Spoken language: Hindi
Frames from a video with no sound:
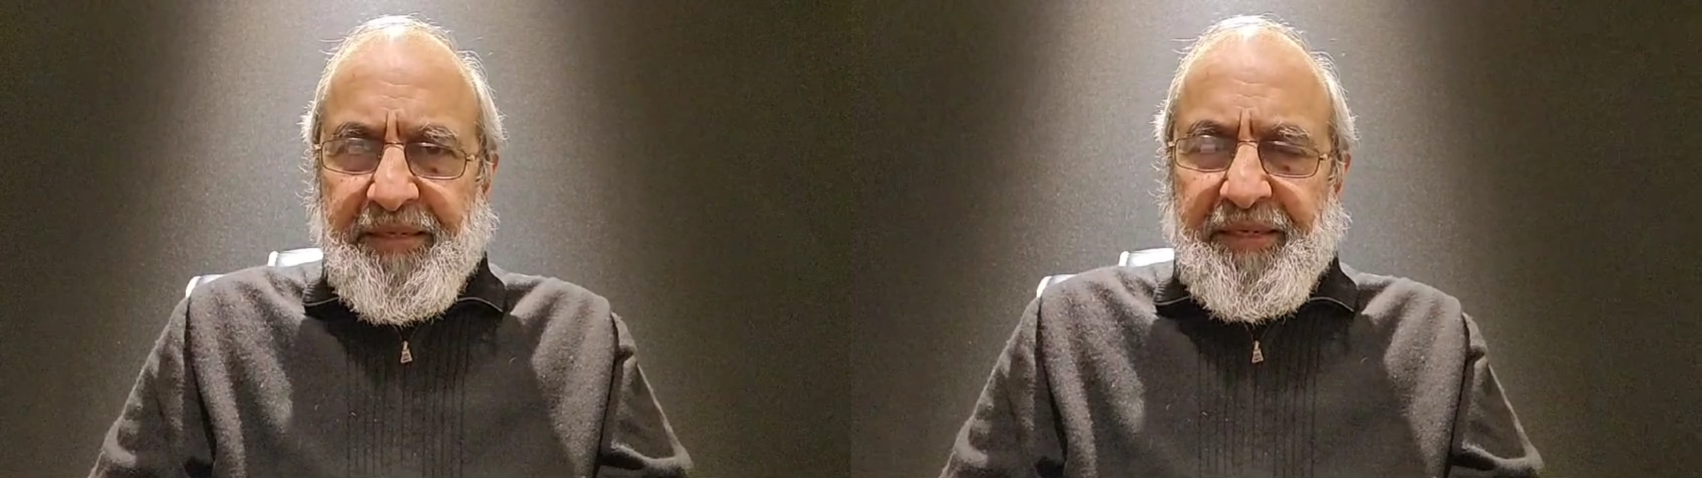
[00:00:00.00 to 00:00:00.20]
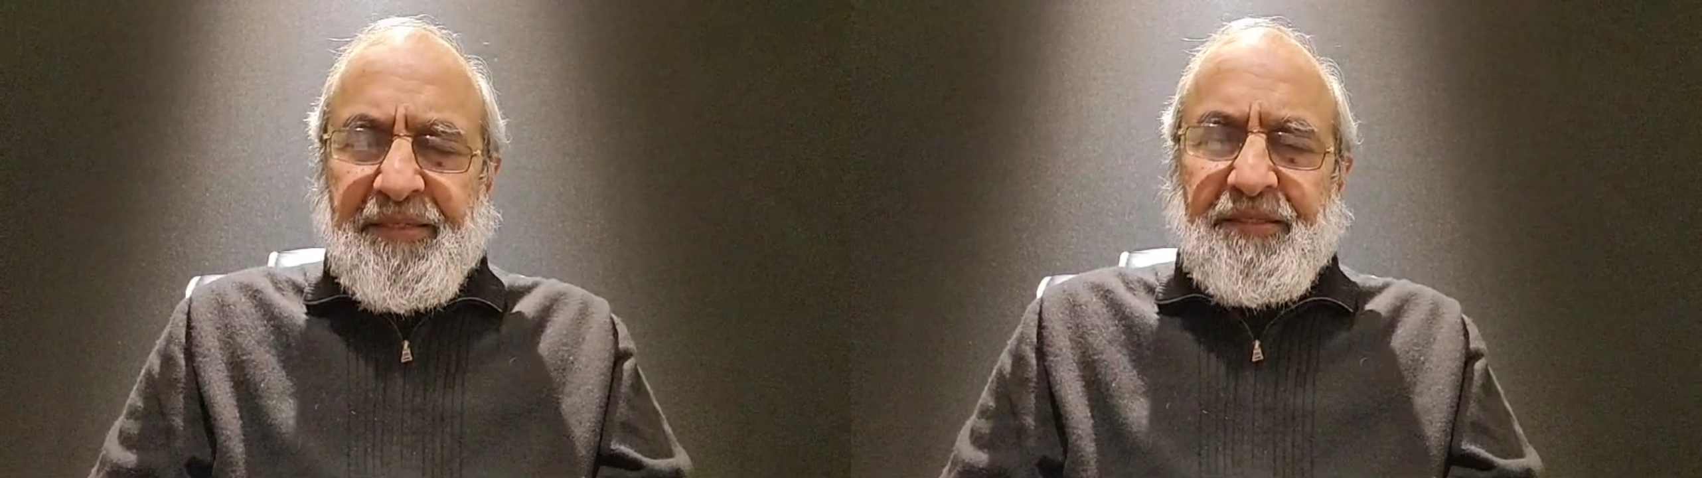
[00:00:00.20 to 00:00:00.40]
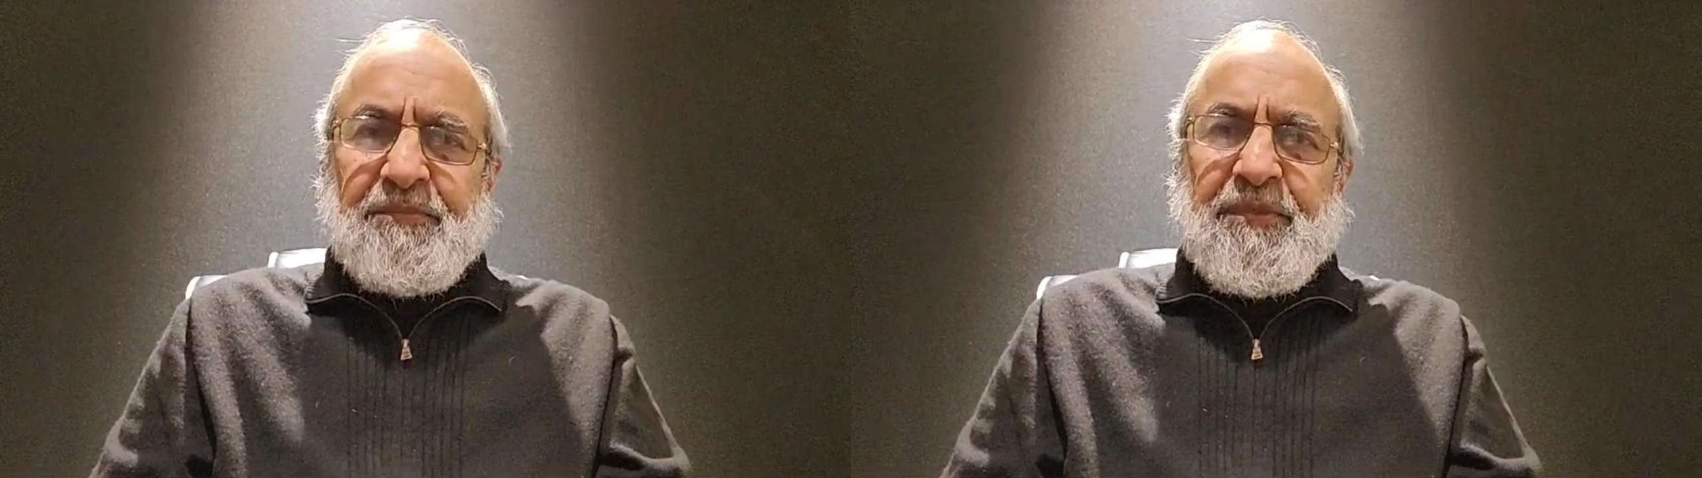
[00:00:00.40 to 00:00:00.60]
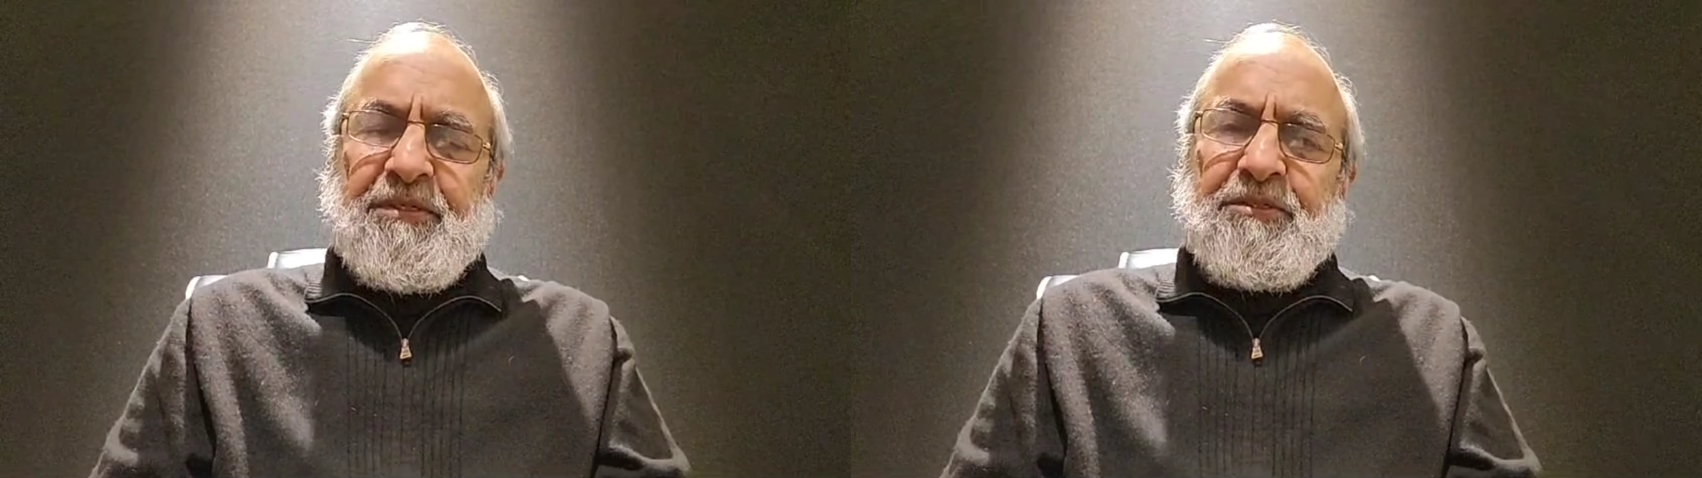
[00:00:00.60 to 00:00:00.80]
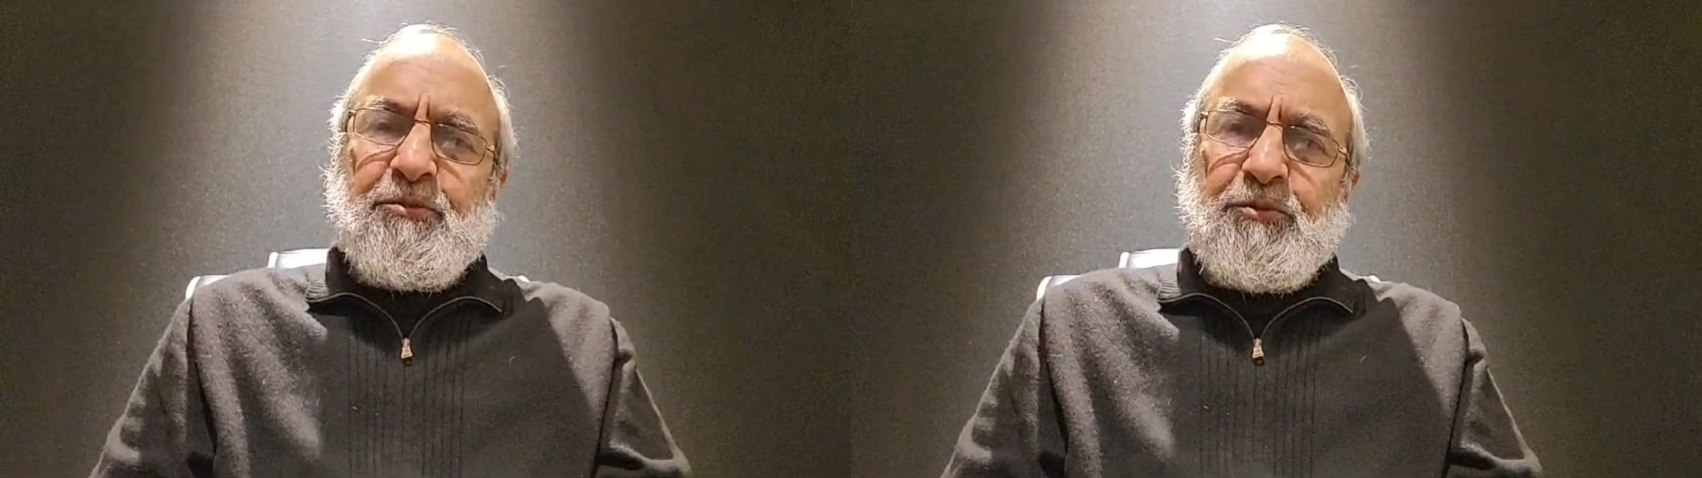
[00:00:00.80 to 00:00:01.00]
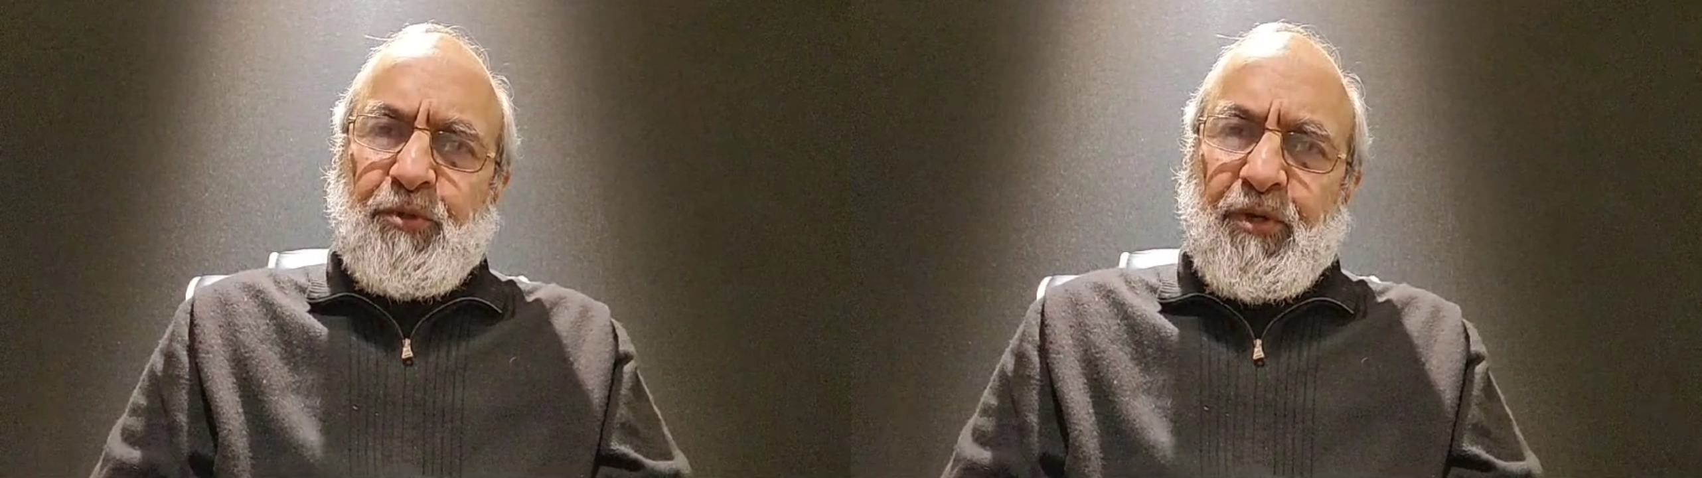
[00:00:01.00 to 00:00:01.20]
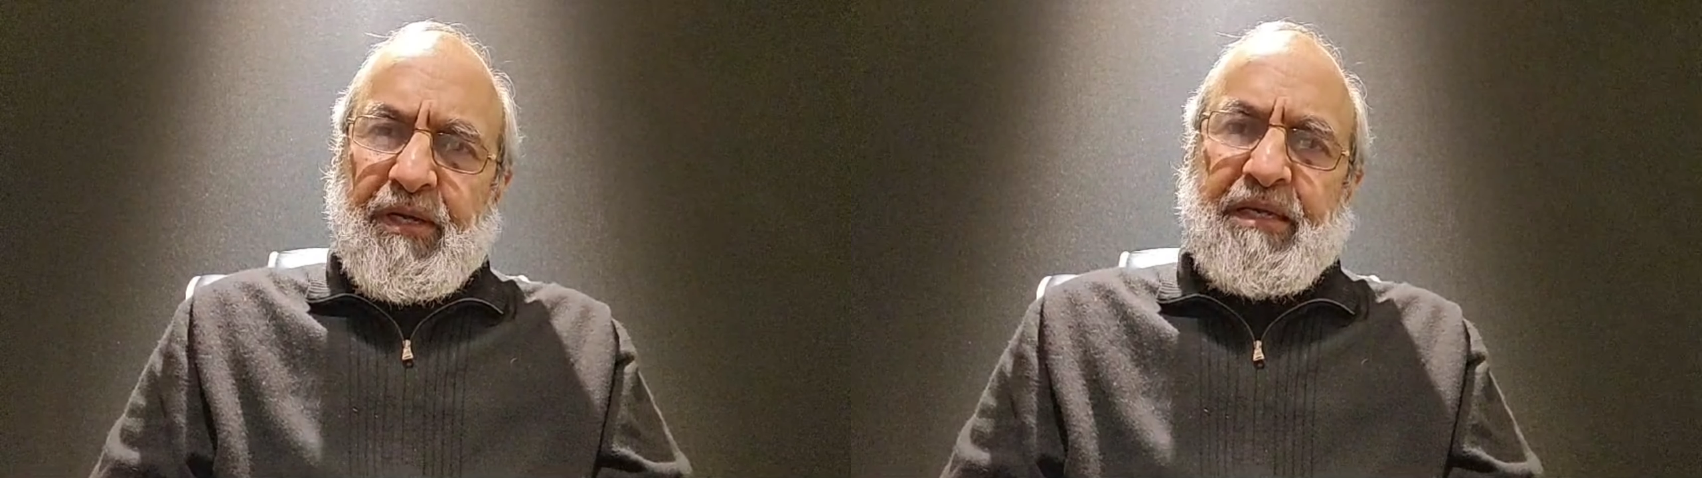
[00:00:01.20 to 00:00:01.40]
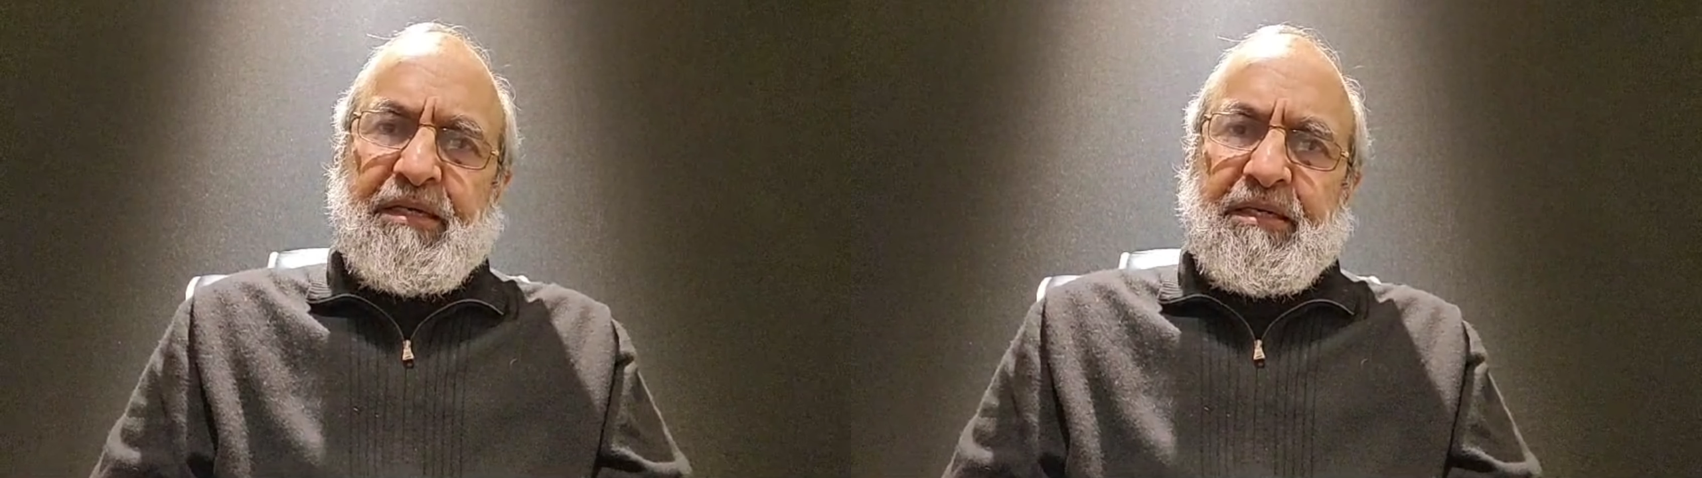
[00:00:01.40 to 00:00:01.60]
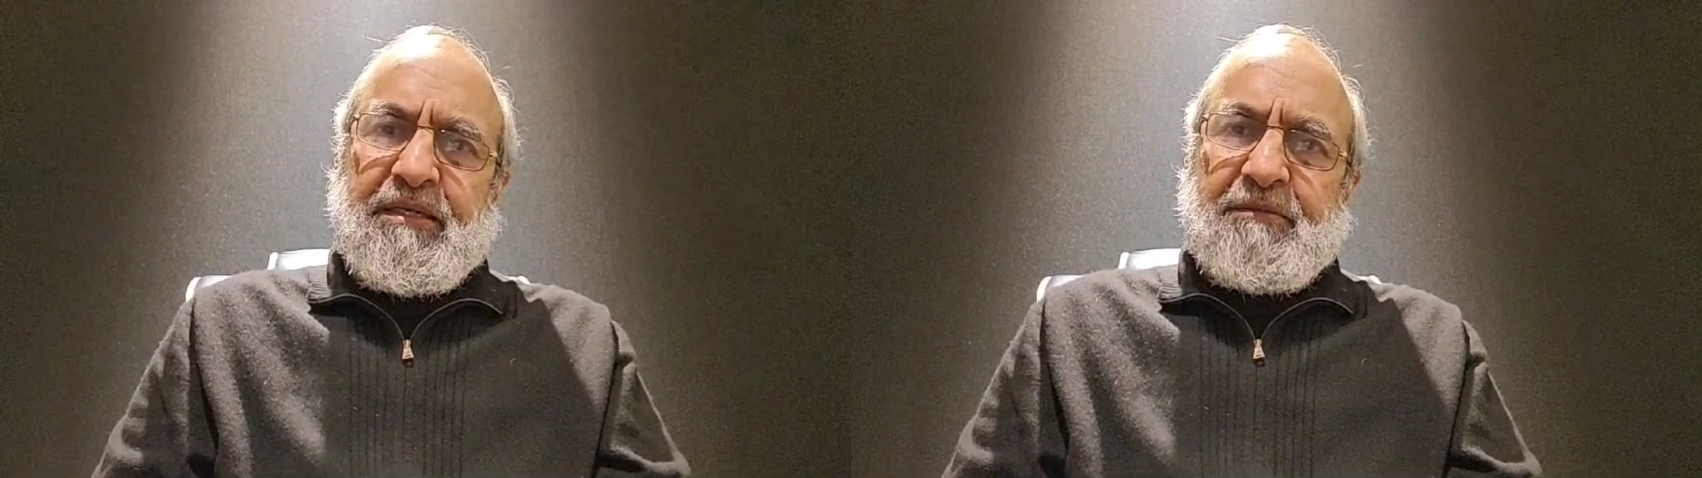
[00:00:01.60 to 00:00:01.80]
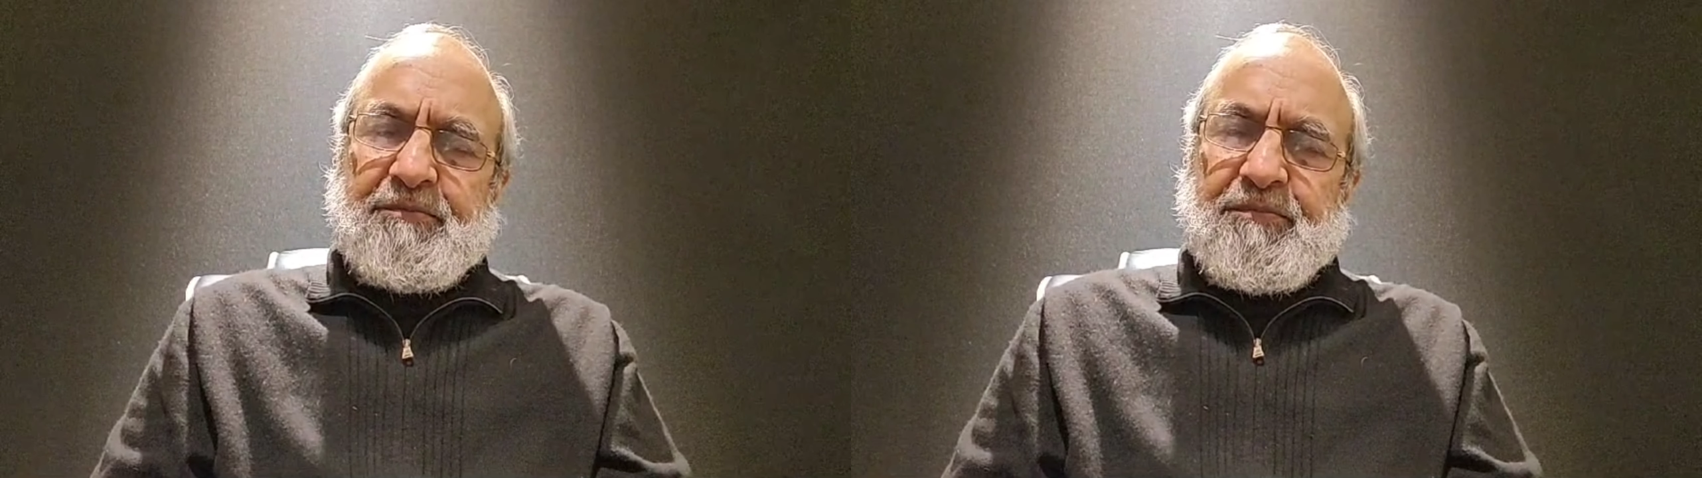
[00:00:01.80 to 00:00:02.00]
आयत में इसको दोहराया गया